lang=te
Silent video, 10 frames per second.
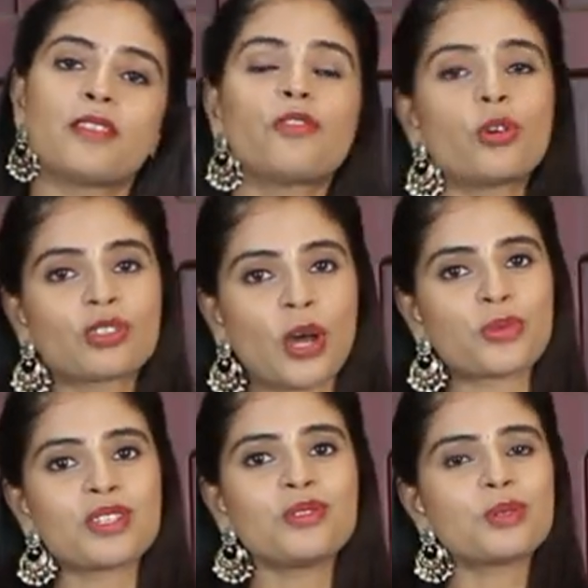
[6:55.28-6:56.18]
ఫోర్
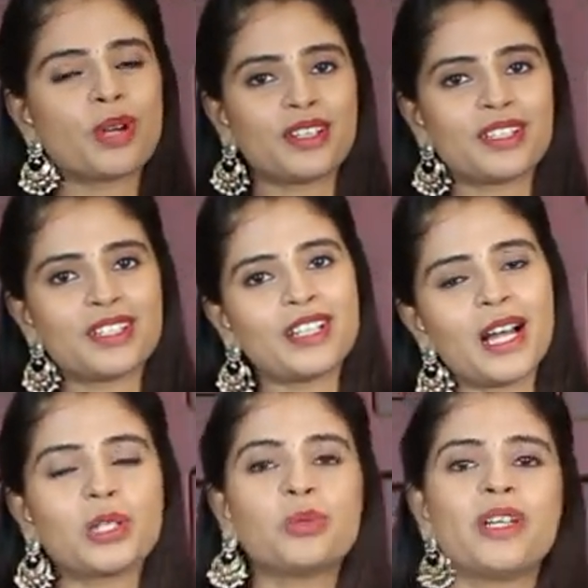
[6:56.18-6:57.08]
థౌజండ్ టూ హండ్రెడ్
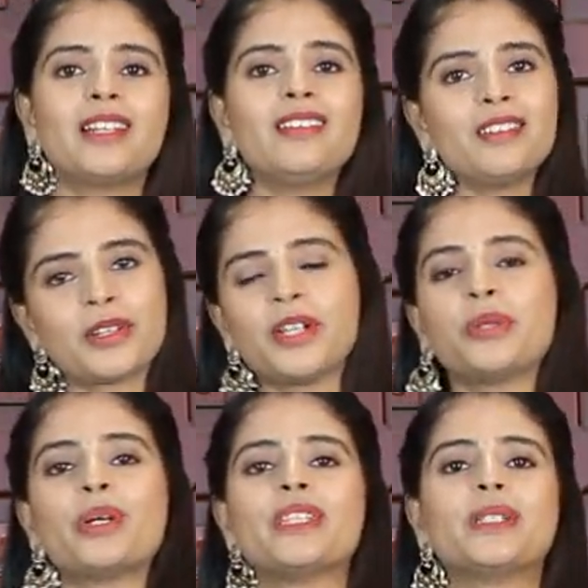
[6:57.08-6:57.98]
నాలుగు వేల
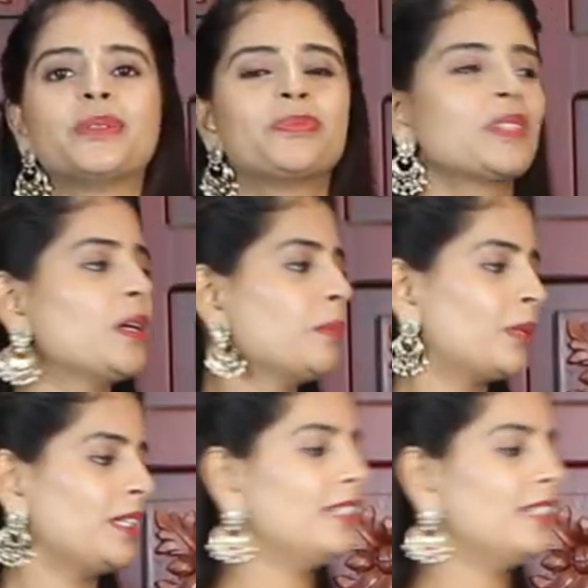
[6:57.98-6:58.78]
రెండు వందలు మన